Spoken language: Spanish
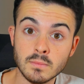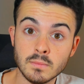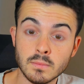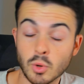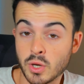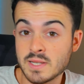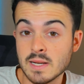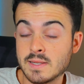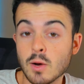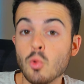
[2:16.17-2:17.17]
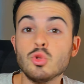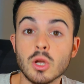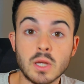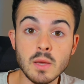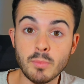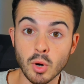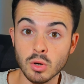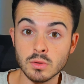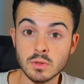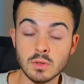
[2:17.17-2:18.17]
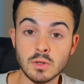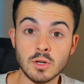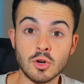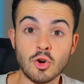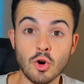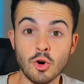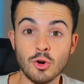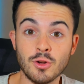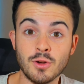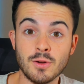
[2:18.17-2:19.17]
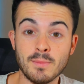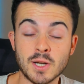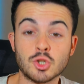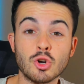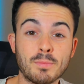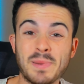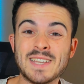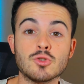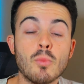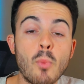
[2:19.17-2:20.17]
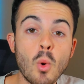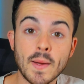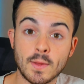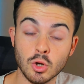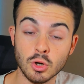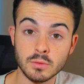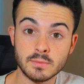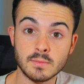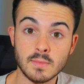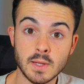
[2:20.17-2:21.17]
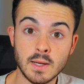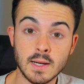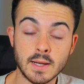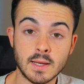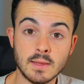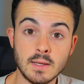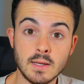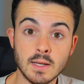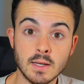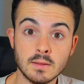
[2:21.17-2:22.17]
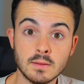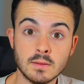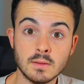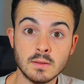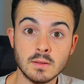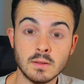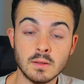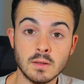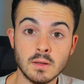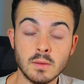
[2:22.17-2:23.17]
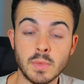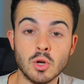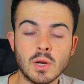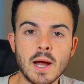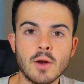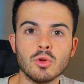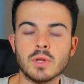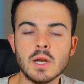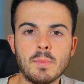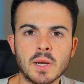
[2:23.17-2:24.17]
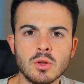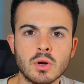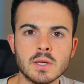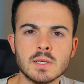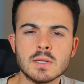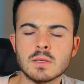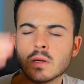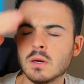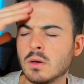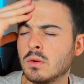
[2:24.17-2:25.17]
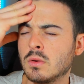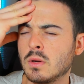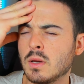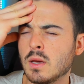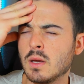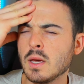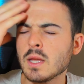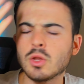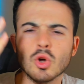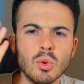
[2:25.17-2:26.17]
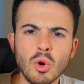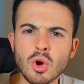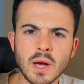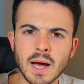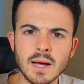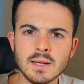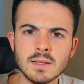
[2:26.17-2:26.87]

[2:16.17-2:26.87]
Porque es el segundo equipo con mayor presupuesto en la Argentina. Pero claro, tenés partidos que decís, ¿esto es Boca?